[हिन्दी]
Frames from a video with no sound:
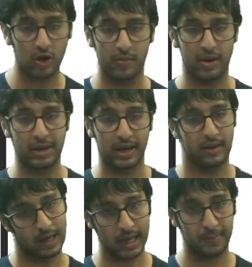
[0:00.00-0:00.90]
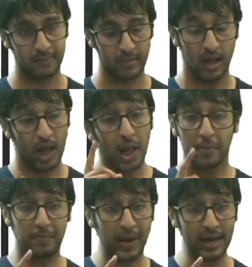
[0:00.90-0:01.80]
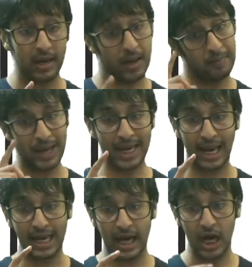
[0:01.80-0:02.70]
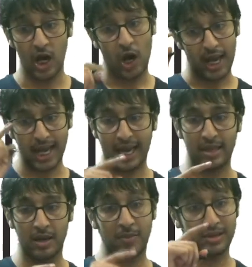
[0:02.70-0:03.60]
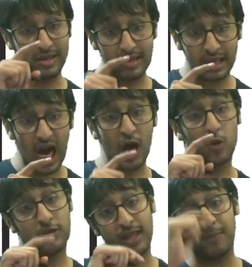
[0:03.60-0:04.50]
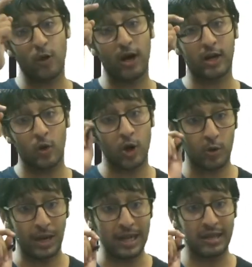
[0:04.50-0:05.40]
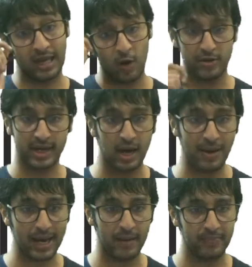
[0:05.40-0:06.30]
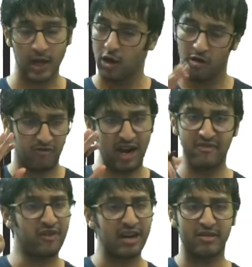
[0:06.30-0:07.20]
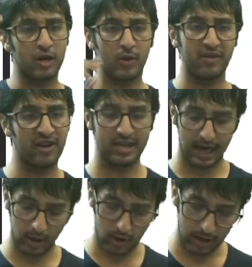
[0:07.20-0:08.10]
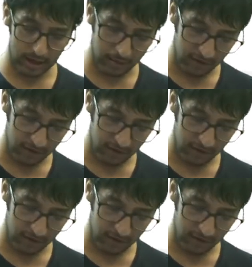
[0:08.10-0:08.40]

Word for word: का पैर बन गया ठीक है फिर मैंने क्या लिखा एक ऐसा नंबर जिसका उससे प्रोडक्ट करूँगा ट्वेंटी थ्री या उससे कम आएगा फाइव फाइव ज़ा ट्वेंटी फाइव ज़्यादा हो रहा था इसलिए मैंने